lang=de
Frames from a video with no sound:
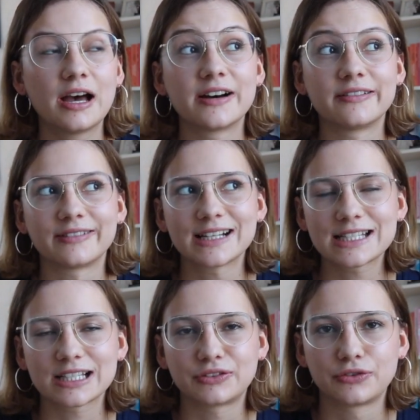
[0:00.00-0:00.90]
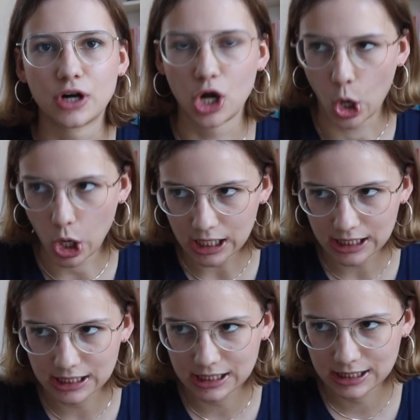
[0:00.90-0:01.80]
was
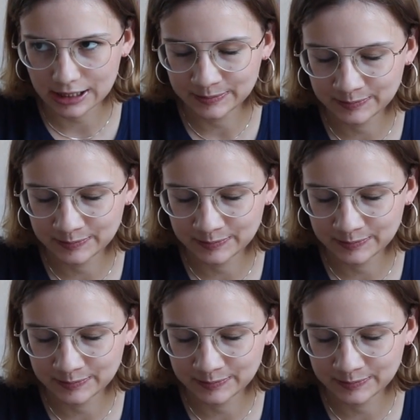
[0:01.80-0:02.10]
gefloggt.